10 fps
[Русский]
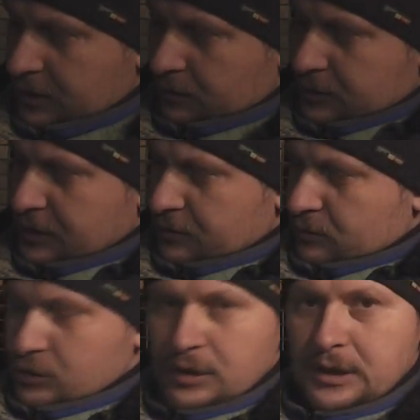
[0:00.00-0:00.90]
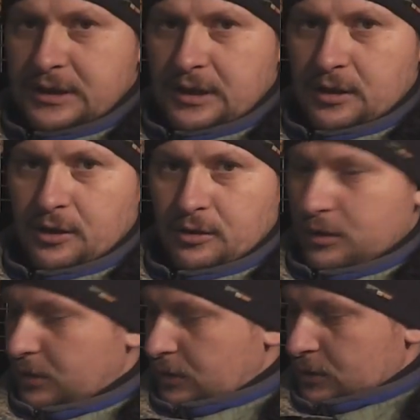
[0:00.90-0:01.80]
они вот здесь вот тоже лизали
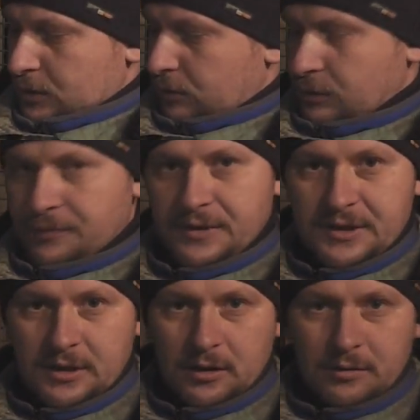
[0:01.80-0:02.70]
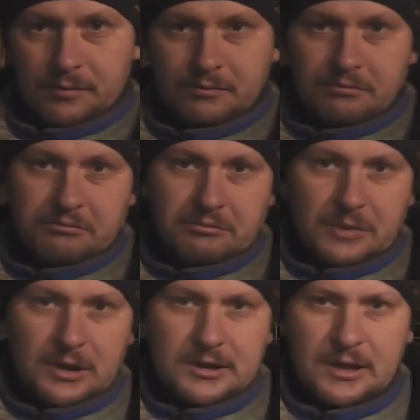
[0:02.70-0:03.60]
ее, вот, везде
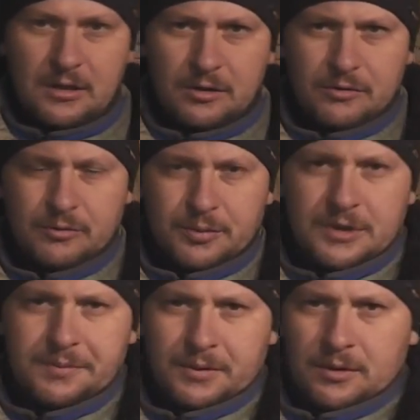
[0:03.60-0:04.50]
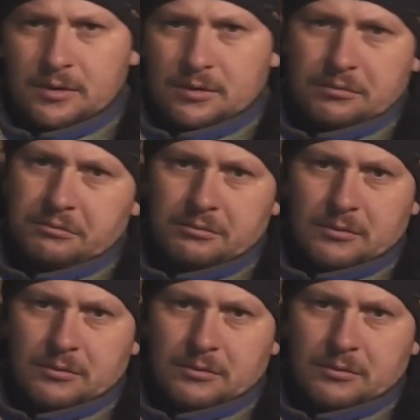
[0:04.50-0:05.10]
лизали ее, ну, в принципе, это,